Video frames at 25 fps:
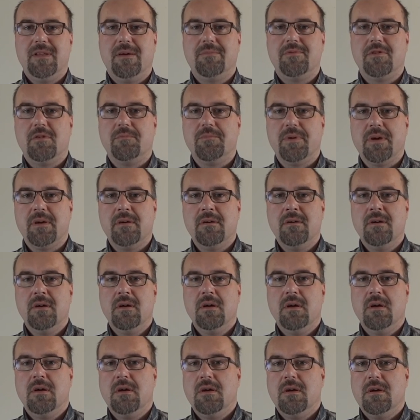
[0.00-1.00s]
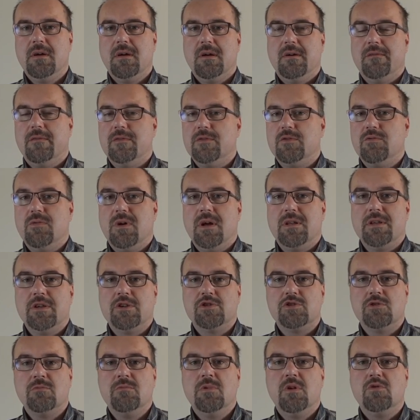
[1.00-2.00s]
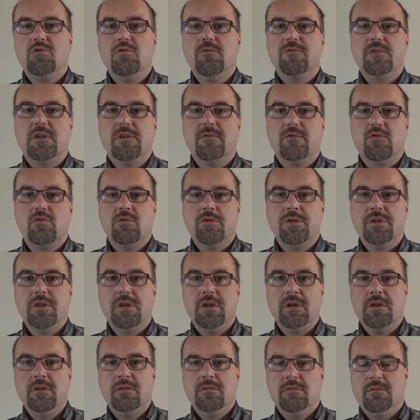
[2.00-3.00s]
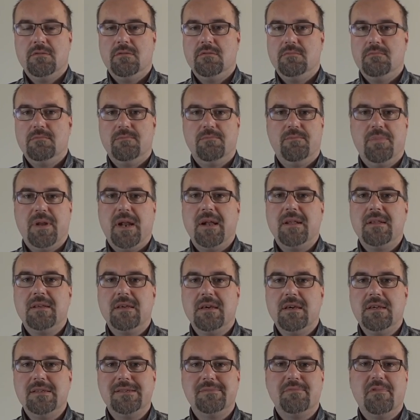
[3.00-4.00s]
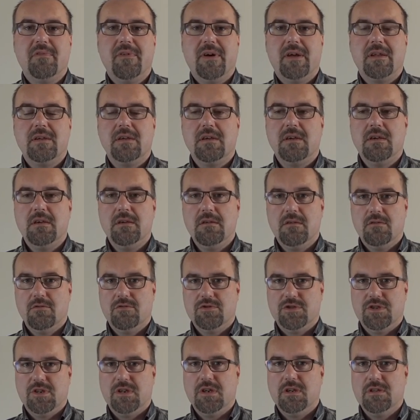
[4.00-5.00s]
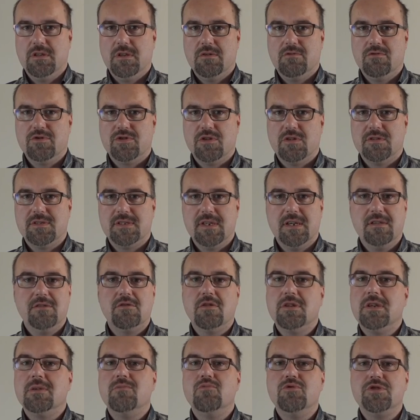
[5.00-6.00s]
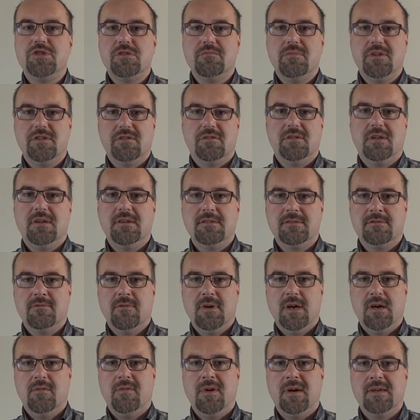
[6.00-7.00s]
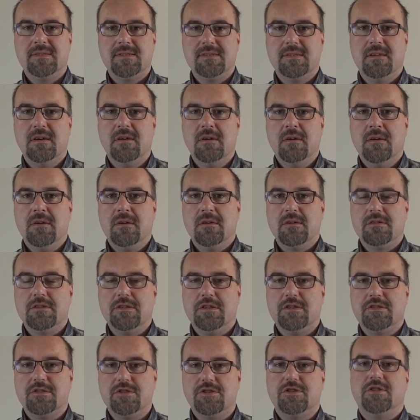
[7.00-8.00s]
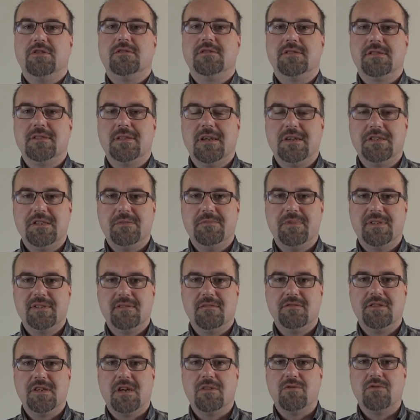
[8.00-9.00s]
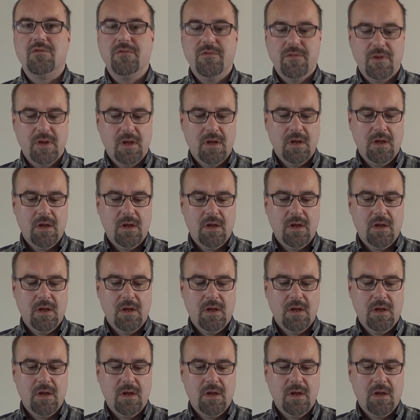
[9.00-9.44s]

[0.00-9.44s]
laptopie, ewentualnie szum lodówki w kuchni, pralki, zmywarki, różnych innych urządzeń. To nie musi być od razu hałas niż na siebie sąsiadów.